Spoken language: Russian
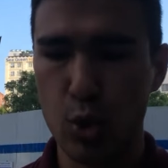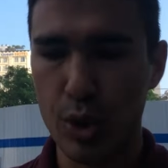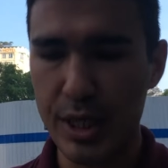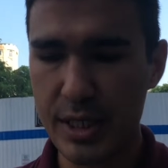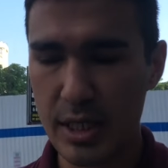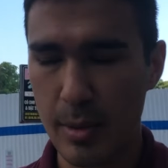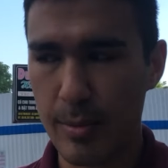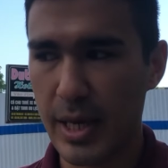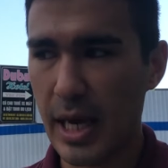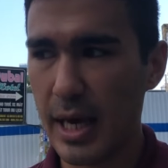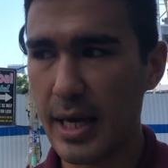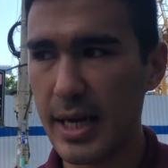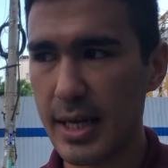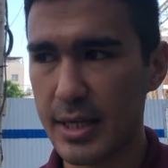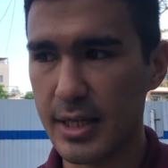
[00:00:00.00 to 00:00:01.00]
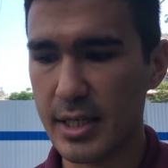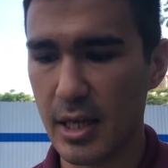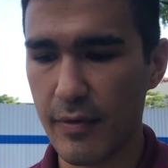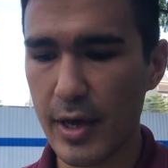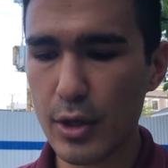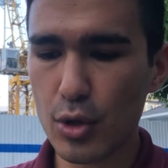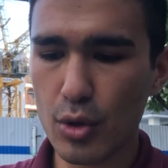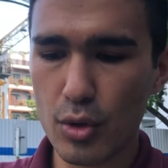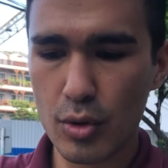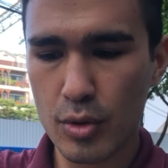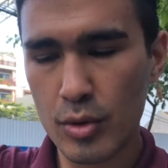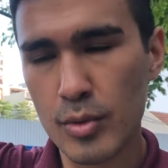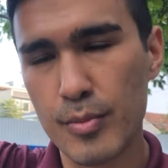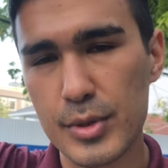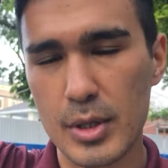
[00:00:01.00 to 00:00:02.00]
туристам я их не советую,
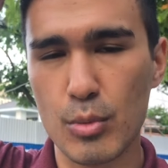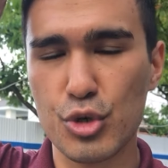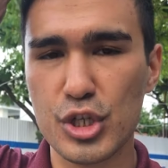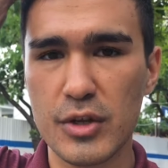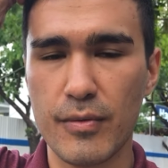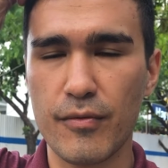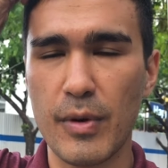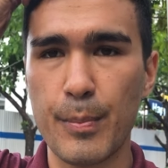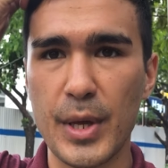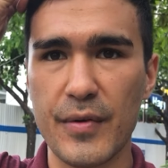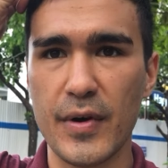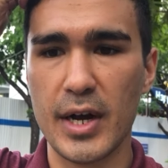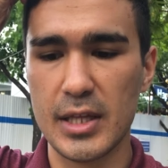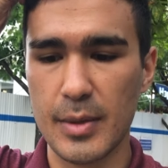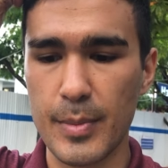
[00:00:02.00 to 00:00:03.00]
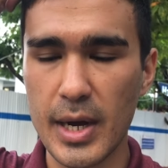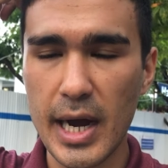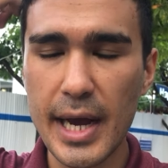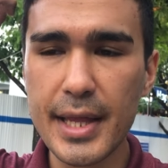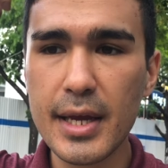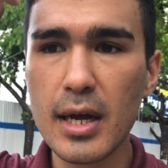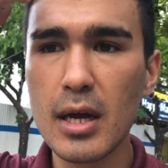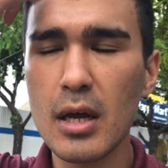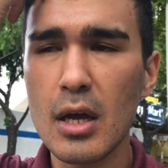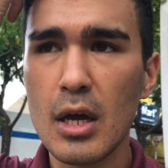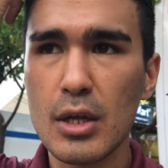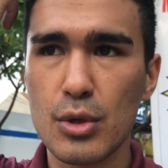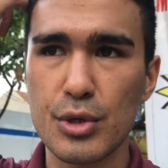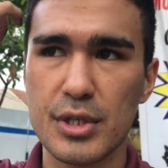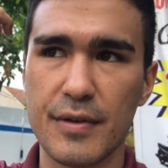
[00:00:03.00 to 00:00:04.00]
потому что, во-первых, это механика,
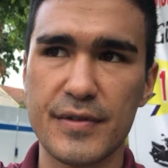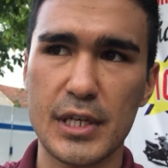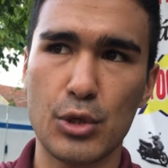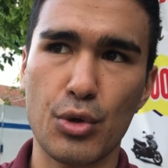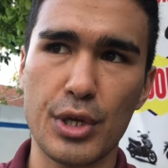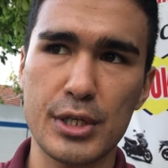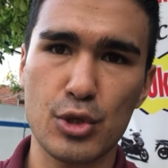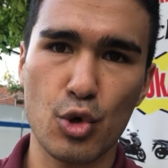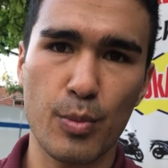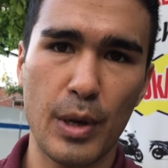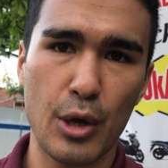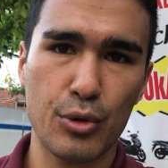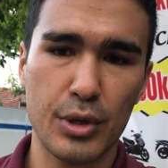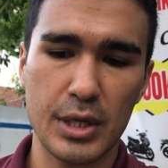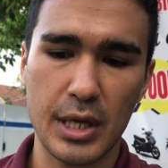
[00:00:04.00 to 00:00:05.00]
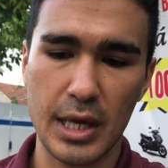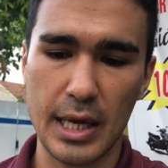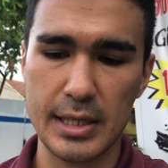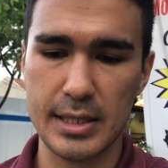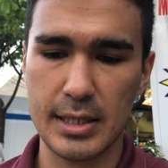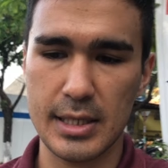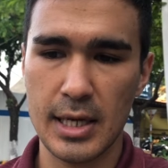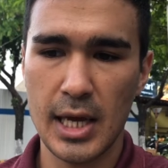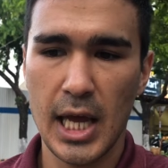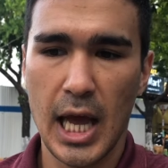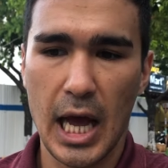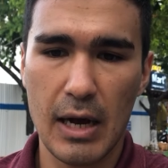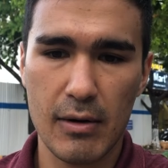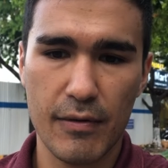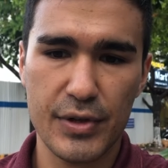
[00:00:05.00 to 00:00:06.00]
то есть не все туристы умеют они ездить,
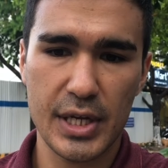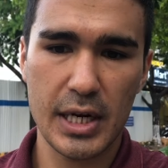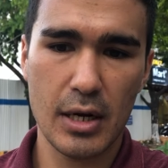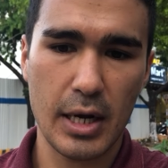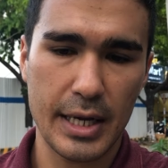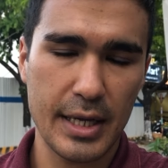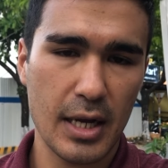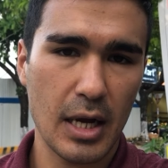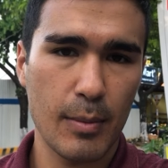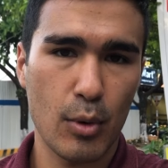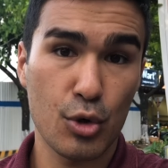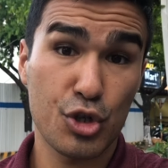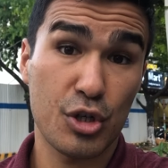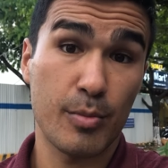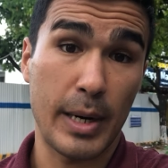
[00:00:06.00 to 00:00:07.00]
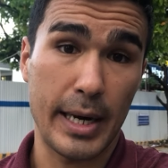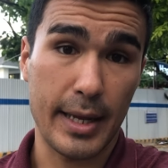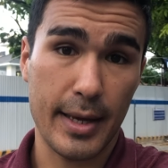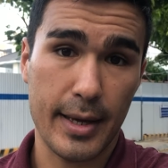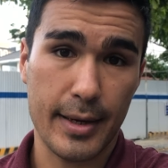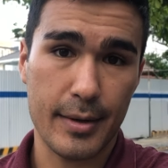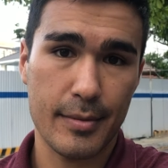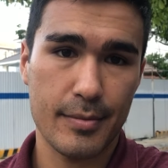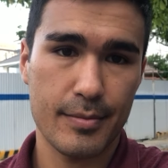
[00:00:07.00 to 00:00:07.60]
а во-вторых, они как бы очень маленькие.